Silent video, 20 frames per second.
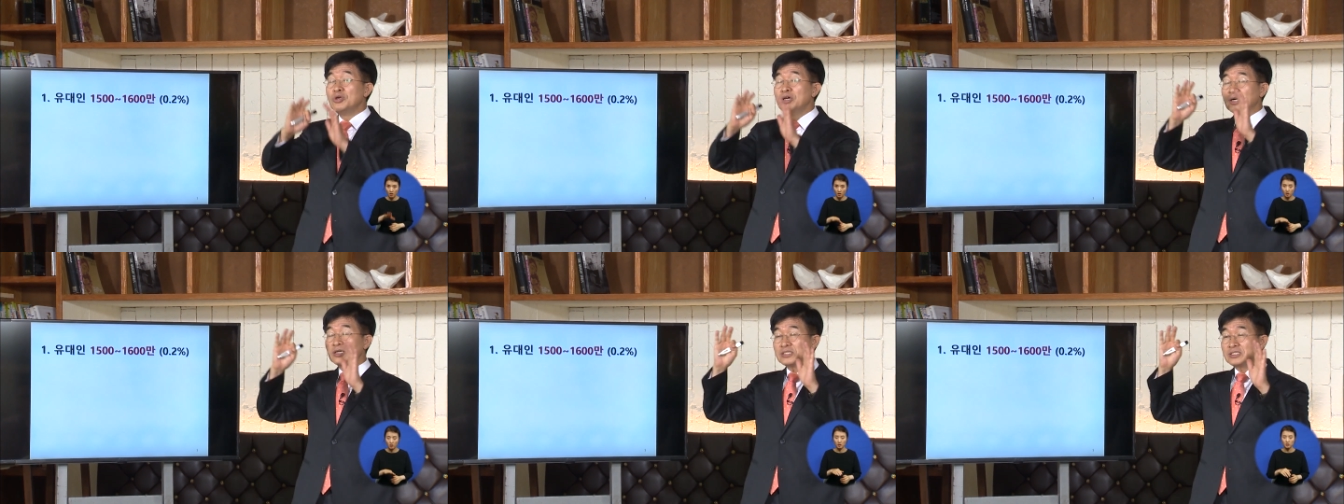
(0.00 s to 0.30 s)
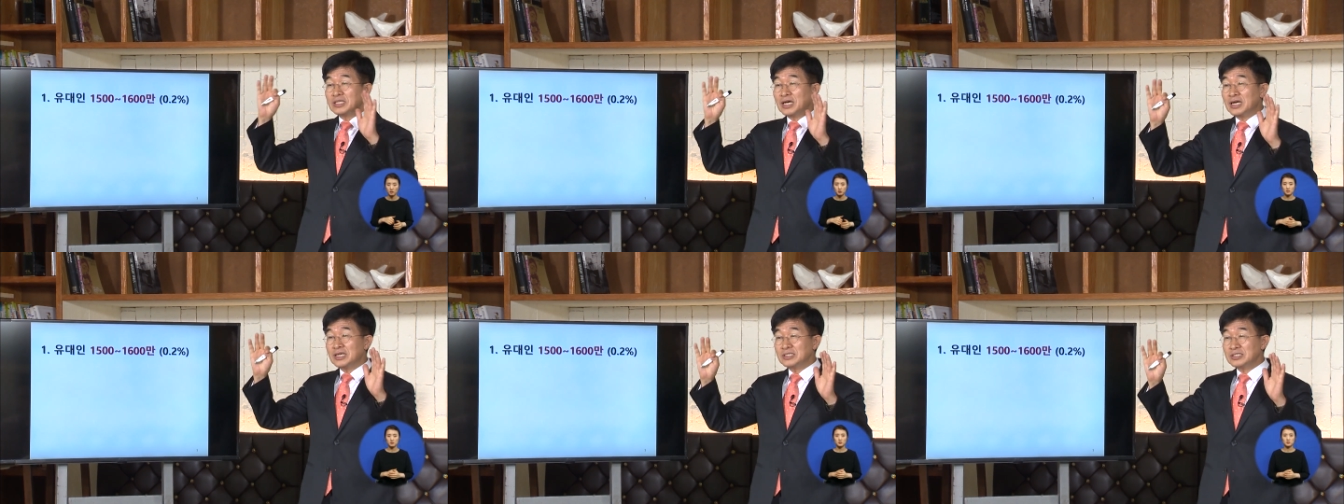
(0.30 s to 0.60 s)

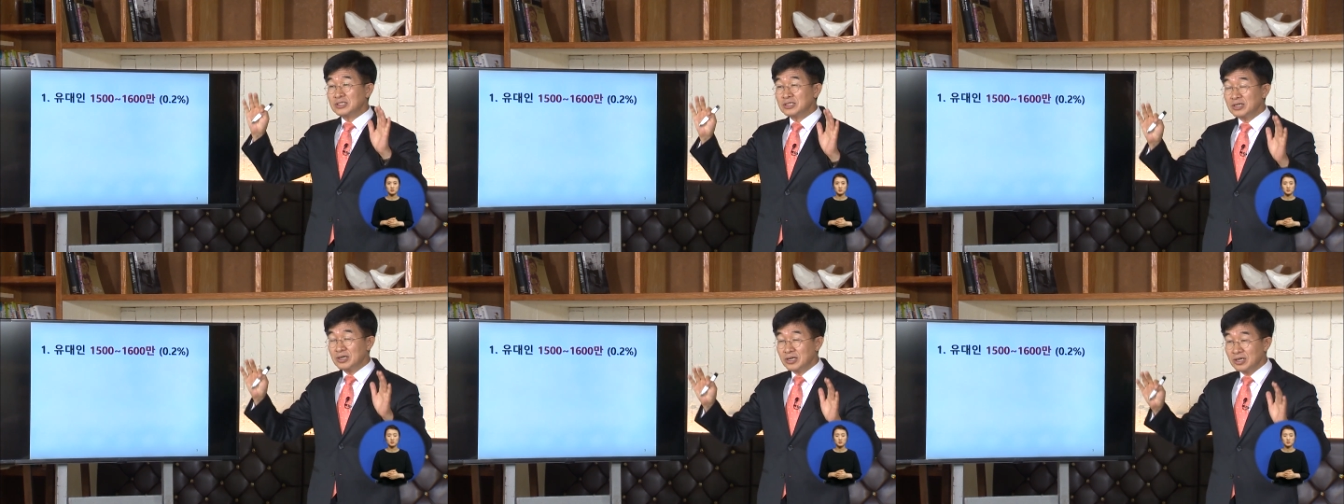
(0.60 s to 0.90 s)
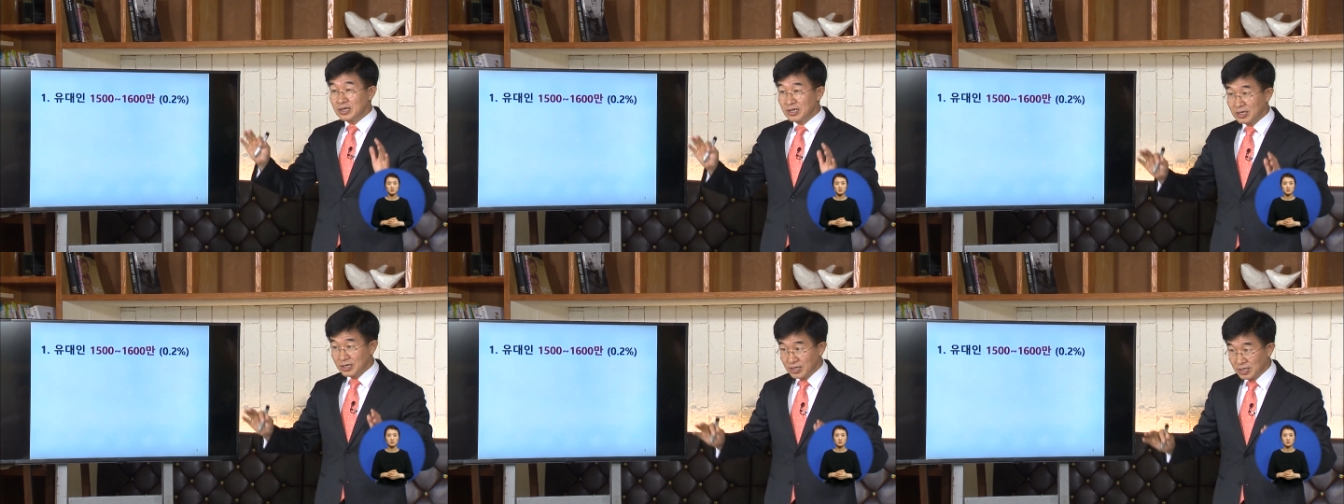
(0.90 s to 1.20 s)

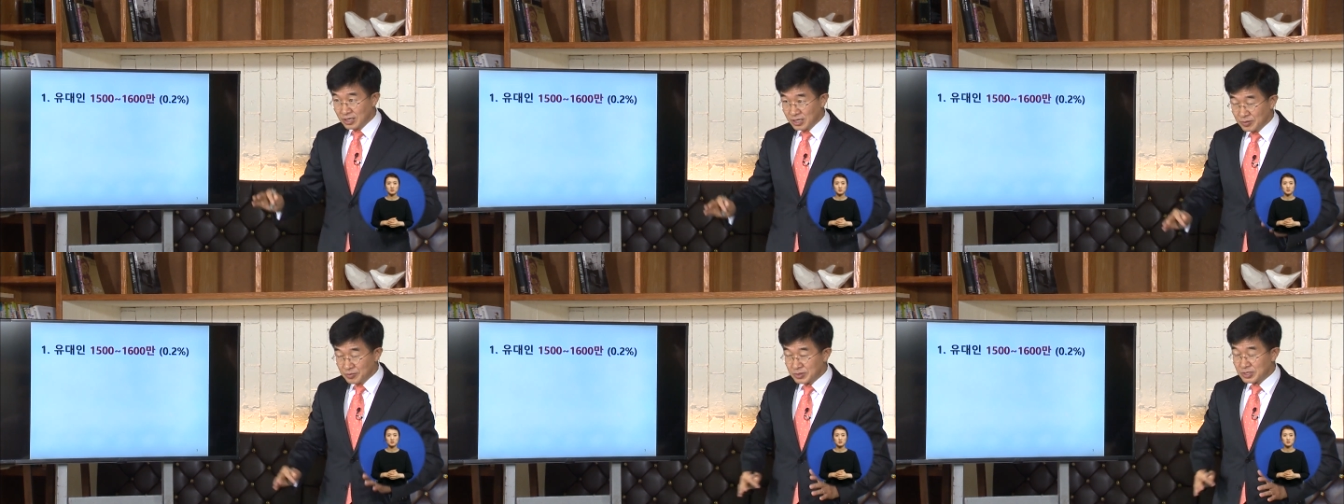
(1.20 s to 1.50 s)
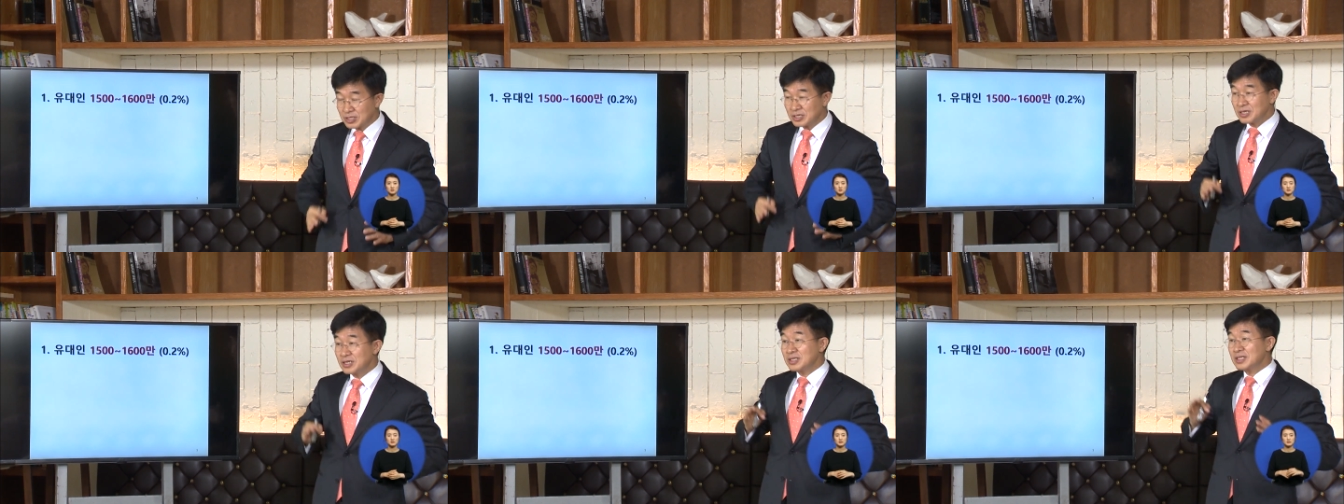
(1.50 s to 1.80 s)
역사에서
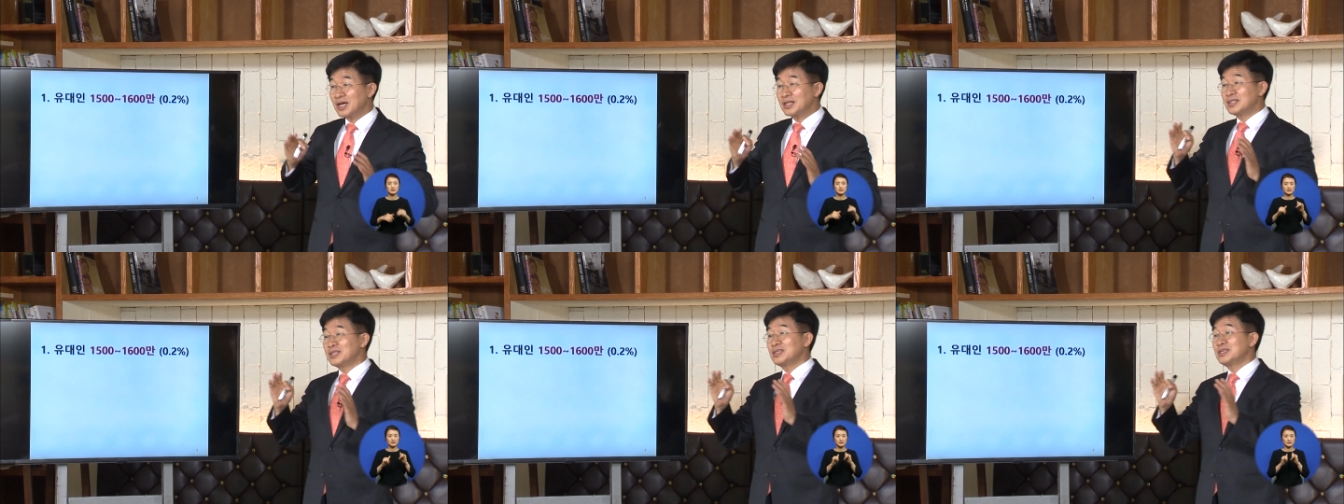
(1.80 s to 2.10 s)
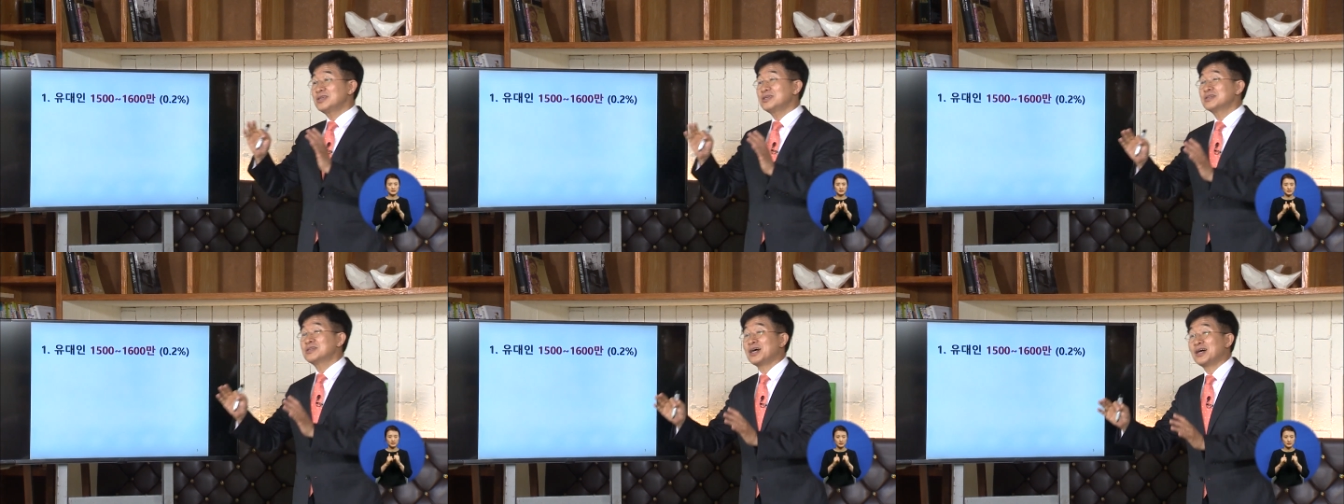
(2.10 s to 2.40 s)
엄청난
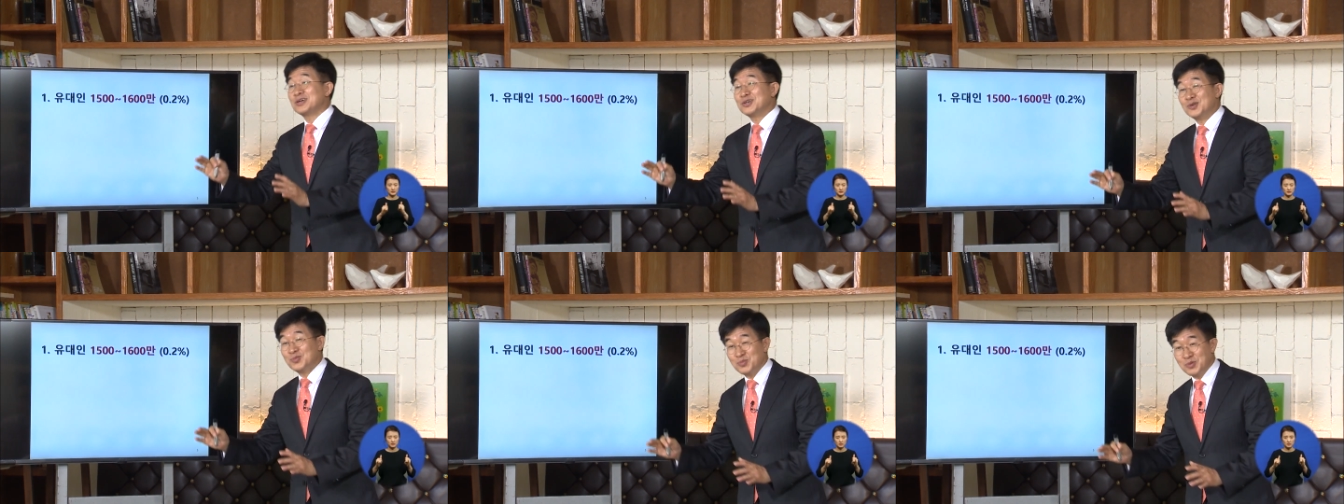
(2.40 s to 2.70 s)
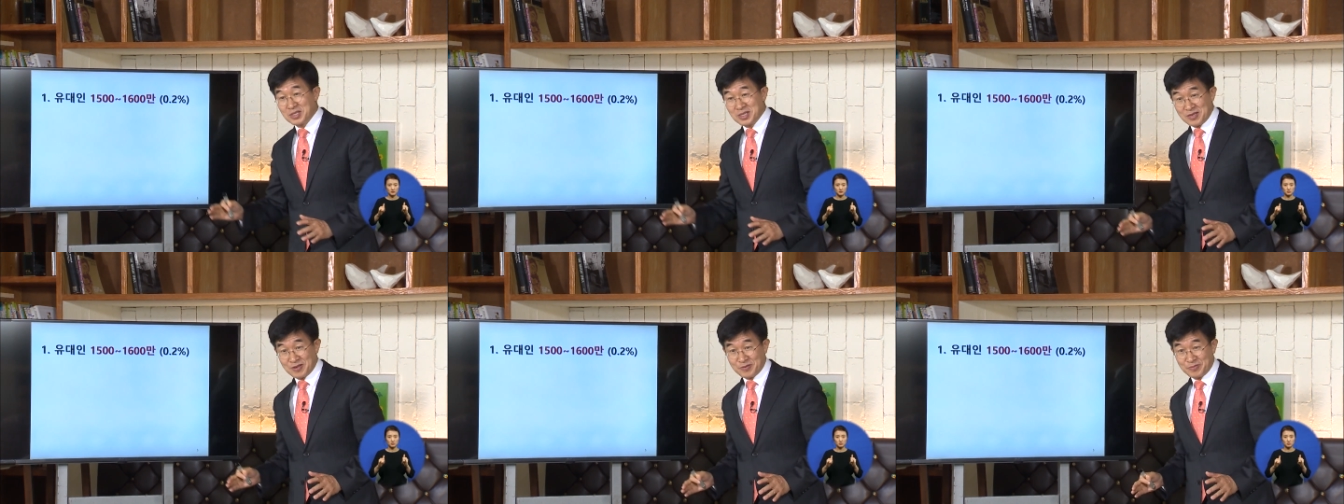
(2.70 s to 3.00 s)
기여를 한
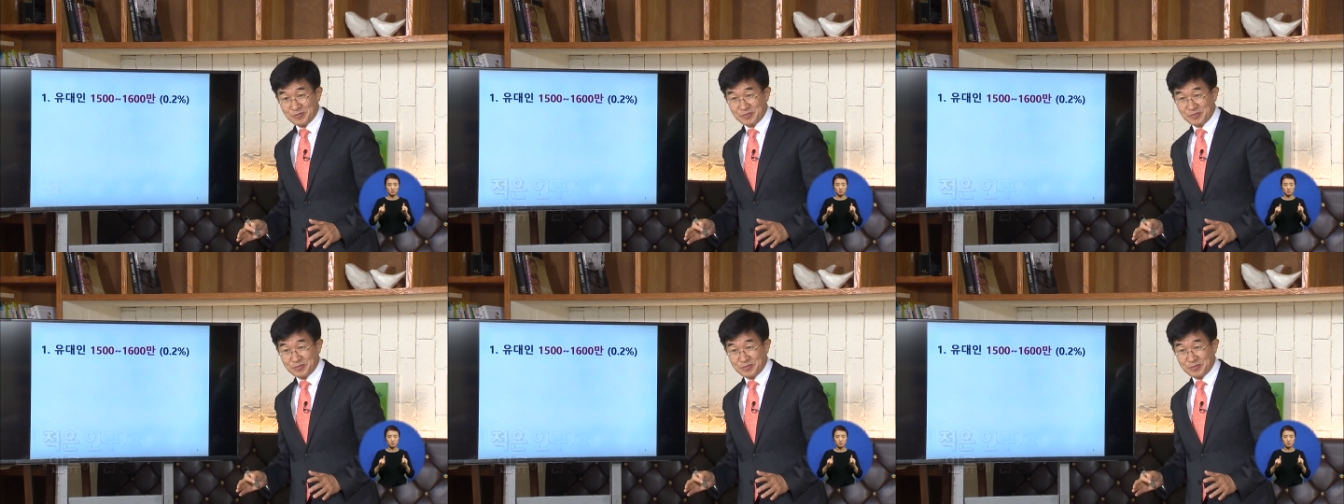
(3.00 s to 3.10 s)
겁니다.